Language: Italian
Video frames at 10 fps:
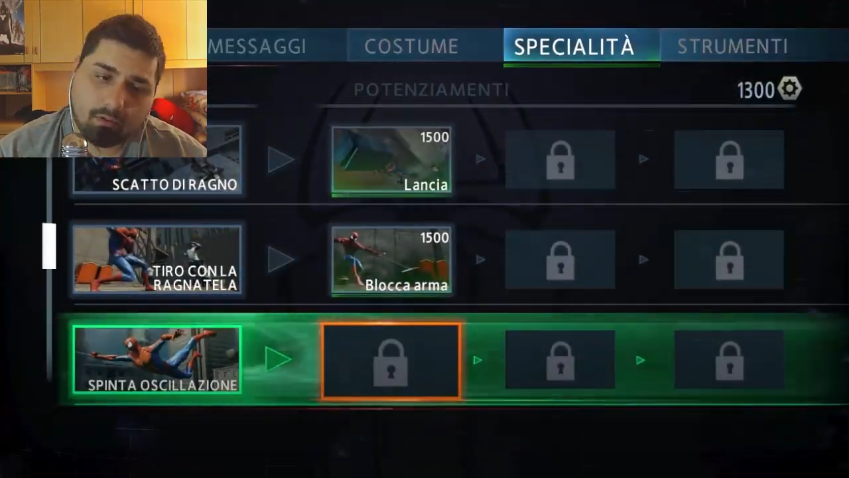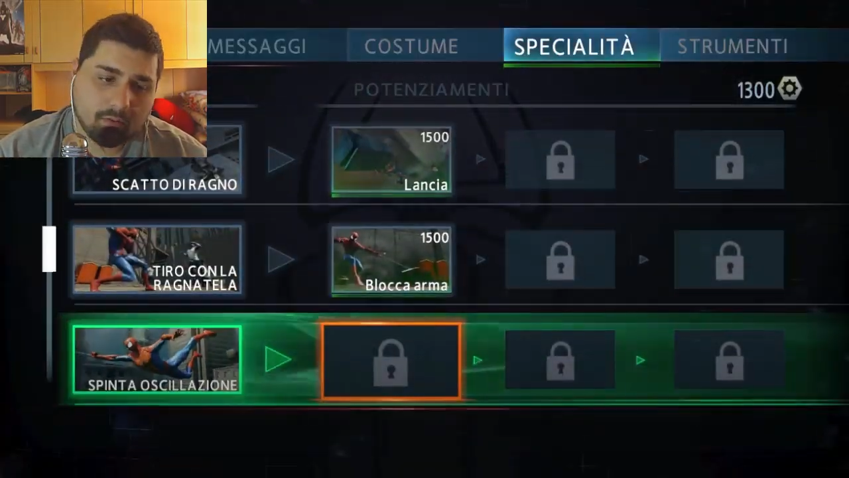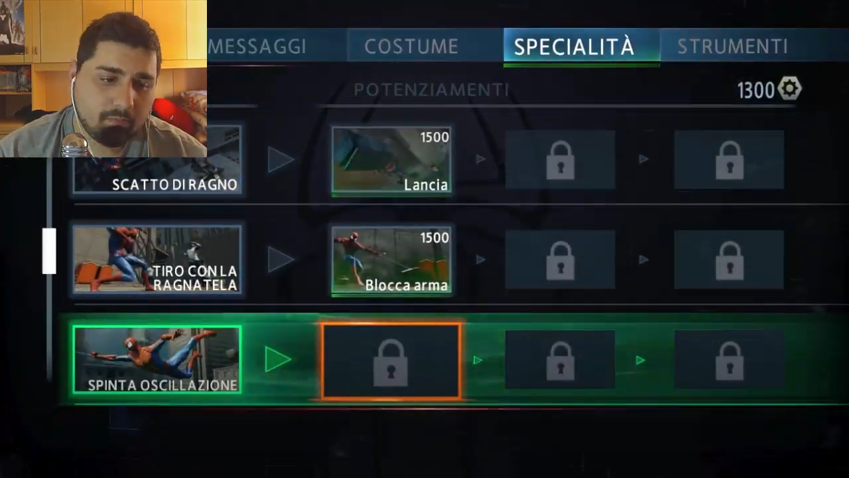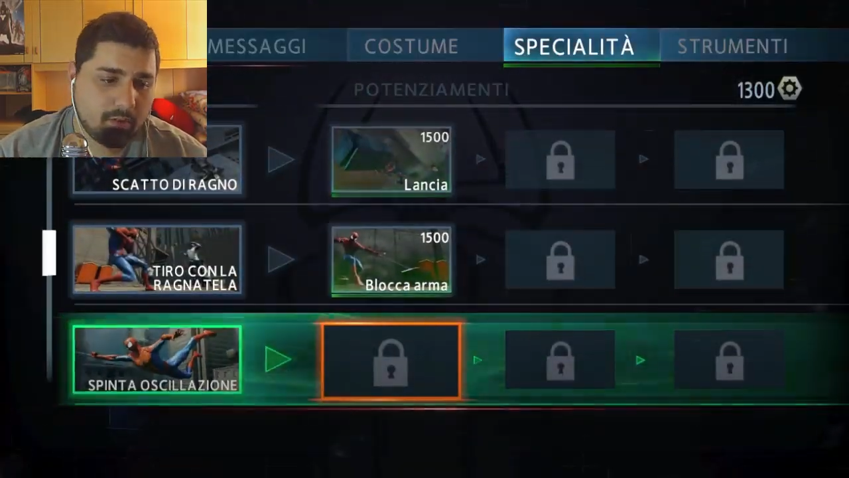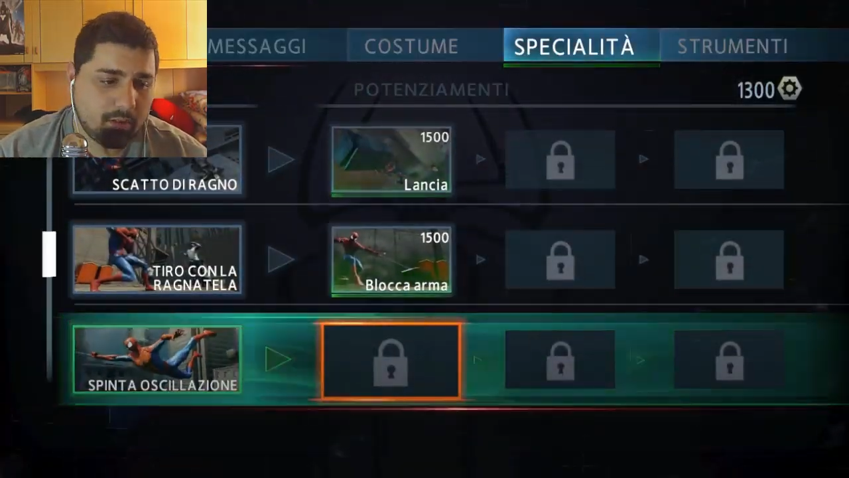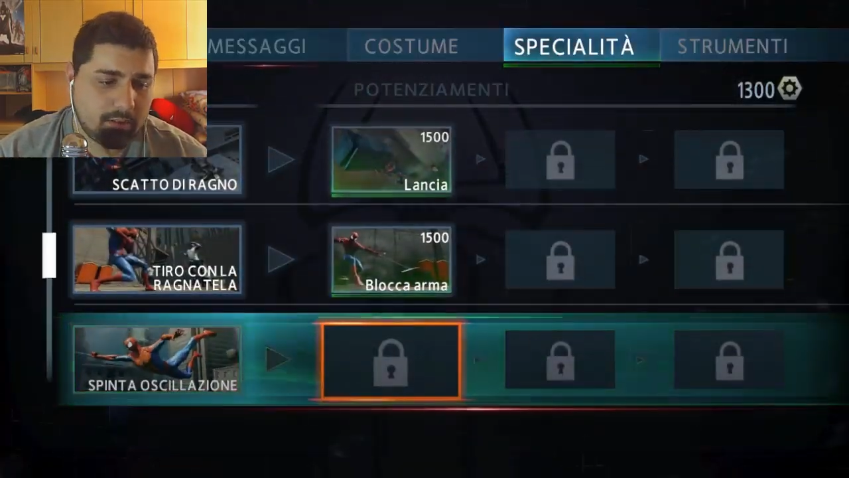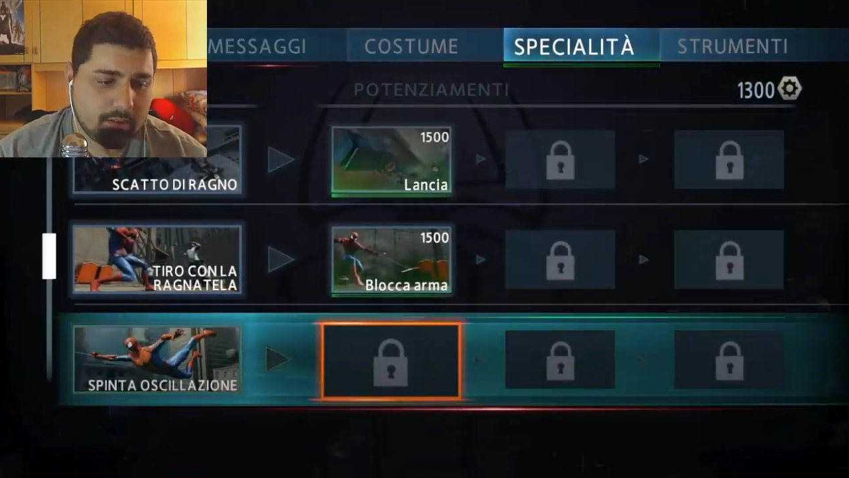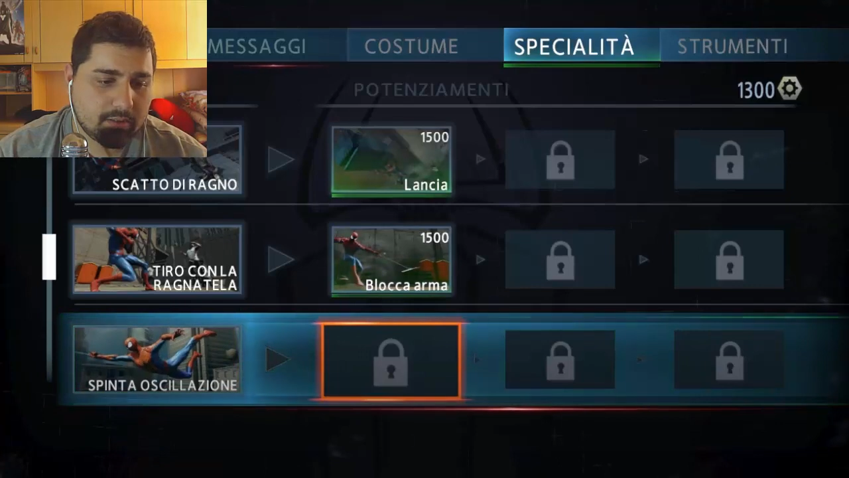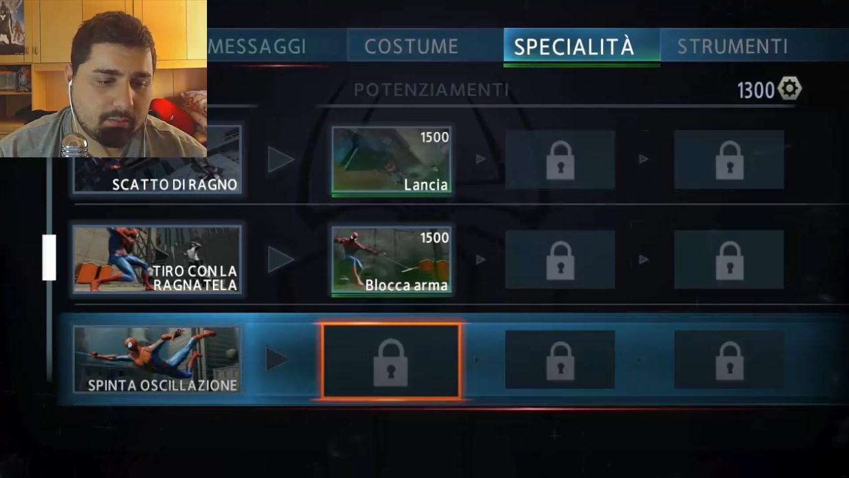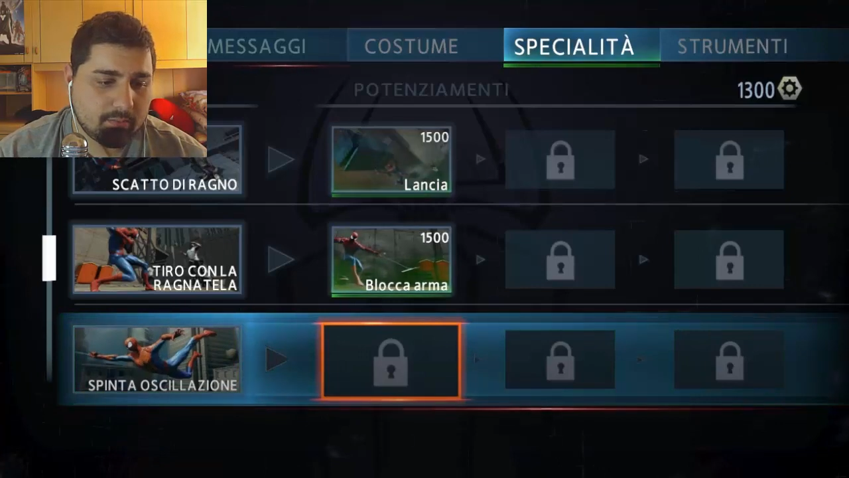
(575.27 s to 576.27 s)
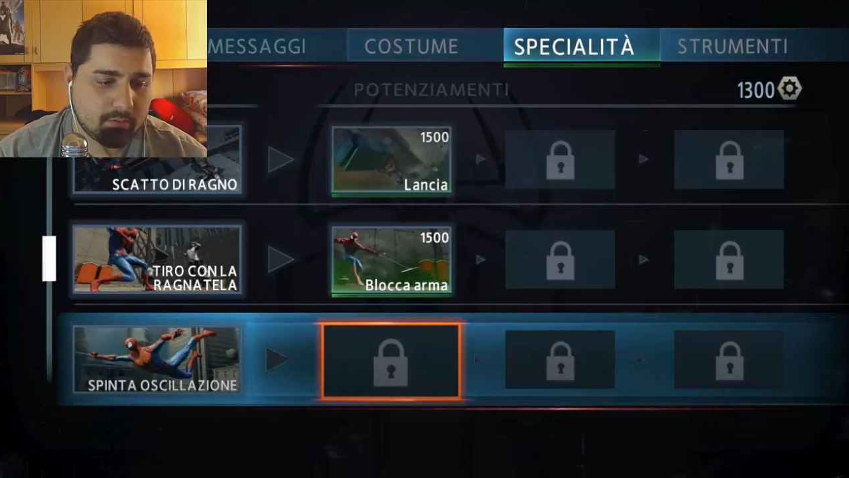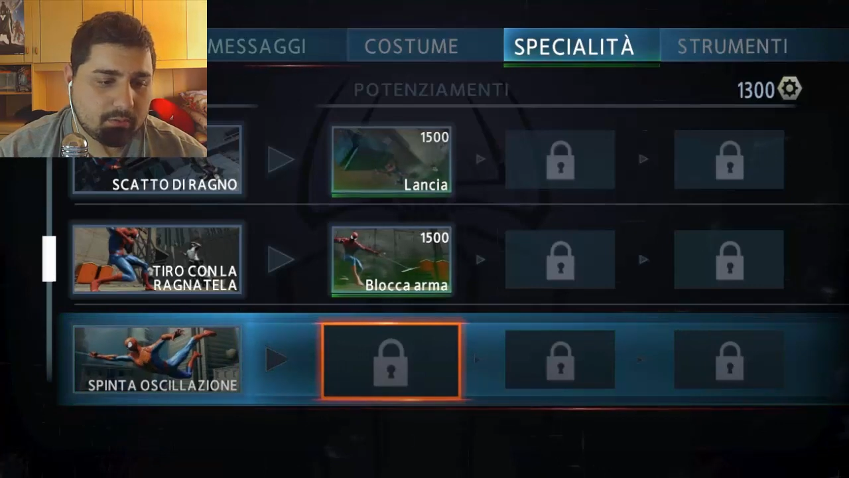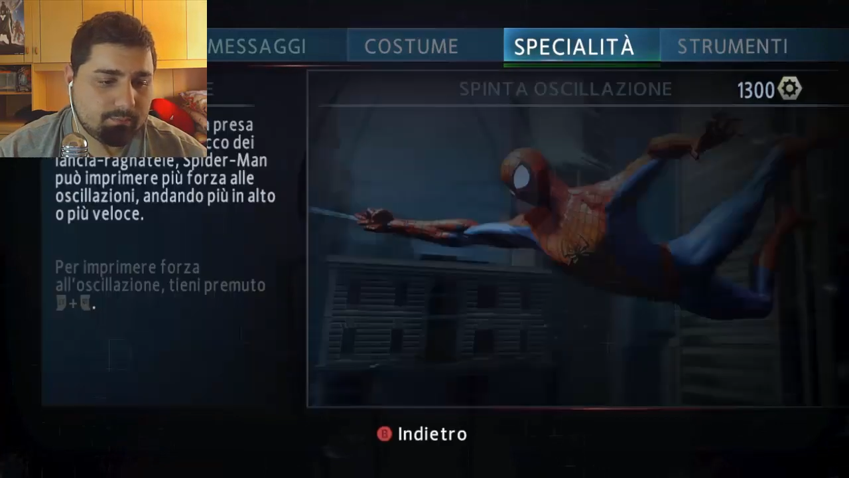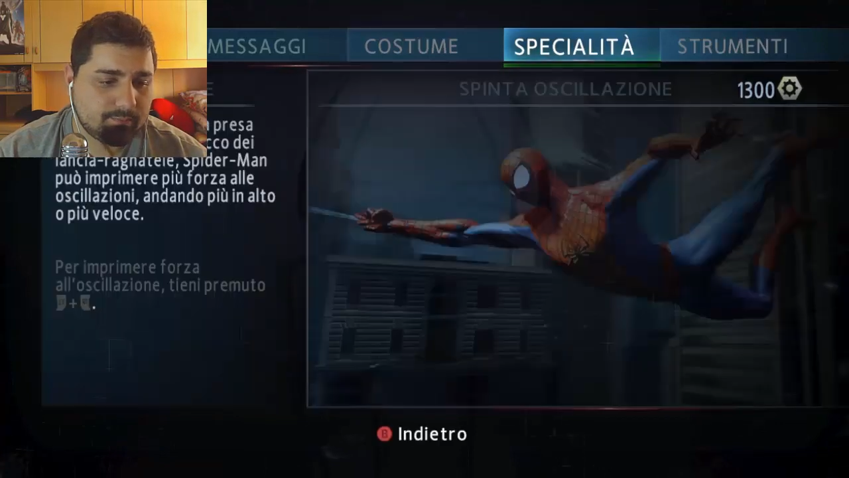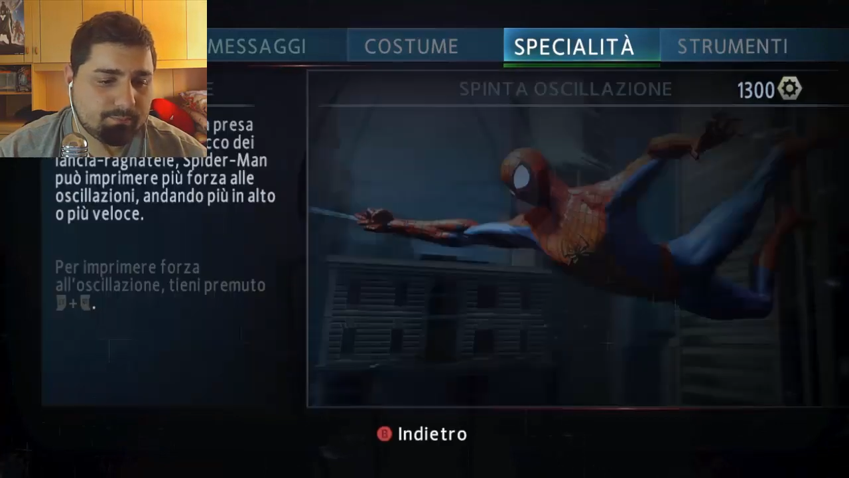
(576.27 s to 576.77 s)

Oh, bellissimo.